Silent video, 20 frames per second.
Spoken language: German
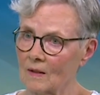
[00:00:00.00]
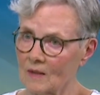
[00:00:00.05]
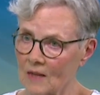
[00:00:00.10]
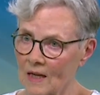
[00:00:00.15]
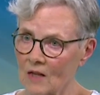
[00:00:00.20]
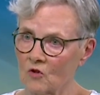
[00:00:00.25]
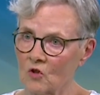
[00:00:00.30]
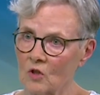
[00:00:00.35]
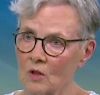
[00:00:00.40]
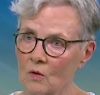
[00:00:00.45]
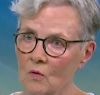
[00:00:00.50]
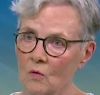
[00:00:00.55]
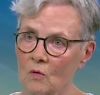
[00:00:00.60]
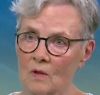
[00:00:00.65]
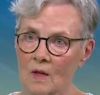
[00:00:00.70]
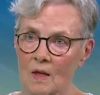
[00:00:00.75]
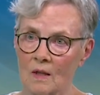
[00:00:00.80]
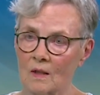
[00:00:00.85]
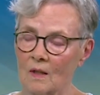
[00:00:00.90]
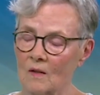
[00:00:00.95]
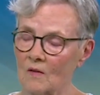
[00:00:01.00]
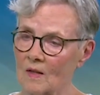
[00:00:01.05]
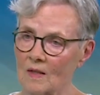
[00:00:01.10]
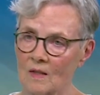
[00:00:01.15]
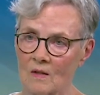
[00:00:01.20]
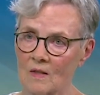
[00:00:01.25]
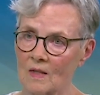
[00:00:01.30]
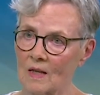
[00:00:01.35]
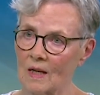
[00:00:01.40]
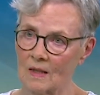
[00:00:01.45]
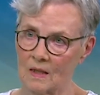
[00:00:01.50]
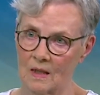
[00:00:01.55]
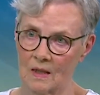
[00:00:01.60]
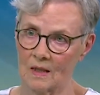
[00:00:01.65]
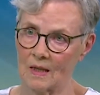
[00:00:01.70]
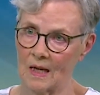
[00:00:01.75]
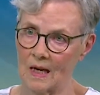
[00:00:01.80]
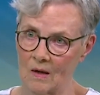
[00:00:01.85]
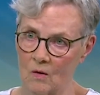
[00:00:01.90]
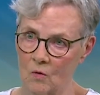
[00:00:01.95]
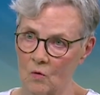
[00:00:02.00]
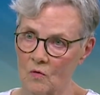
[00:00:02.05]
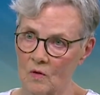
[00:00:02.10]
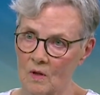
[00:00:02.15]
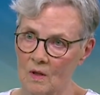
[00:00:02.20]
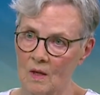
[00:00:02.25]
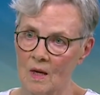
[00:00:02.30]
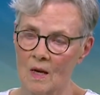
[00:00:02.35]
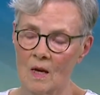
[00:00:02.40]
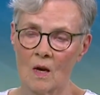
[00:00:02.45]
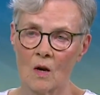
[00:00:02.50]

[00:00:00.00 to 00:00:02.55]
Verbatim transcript: Tasche und hat gesagt, sie kann nicht nach Hause,